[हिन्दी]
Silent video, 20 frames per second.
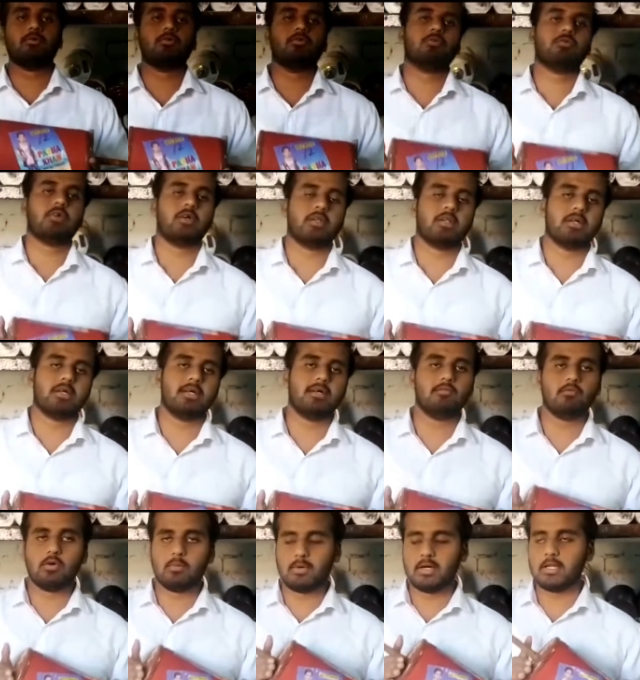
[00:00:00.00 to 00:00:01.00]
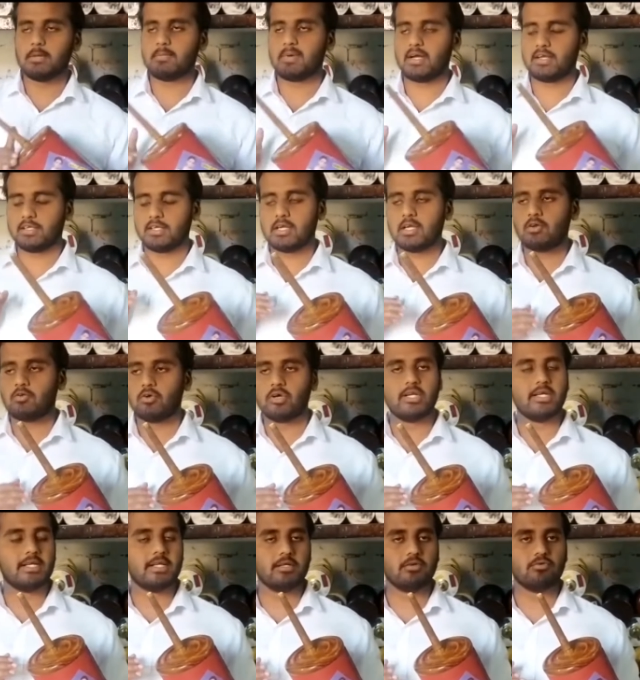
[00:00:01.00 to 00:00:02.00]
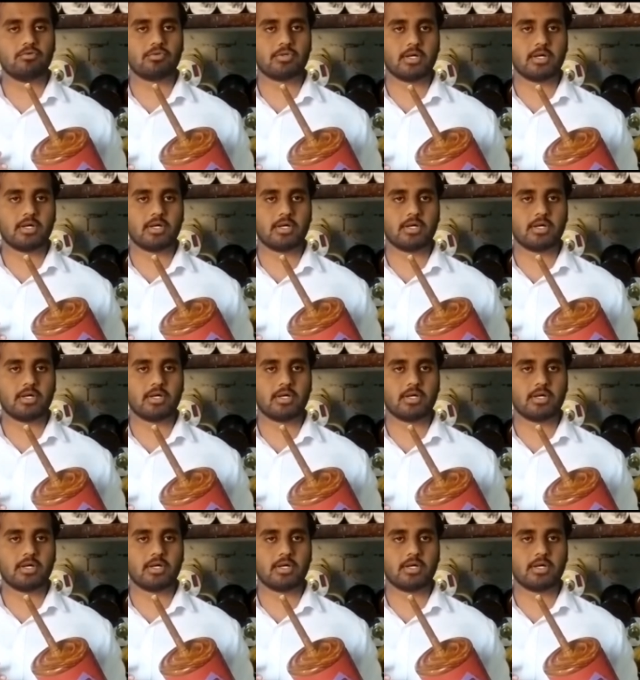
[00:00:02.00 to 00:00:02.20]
जो लोग कर रहे हैं वो हमारे पाशे की क्वालिटी यूज़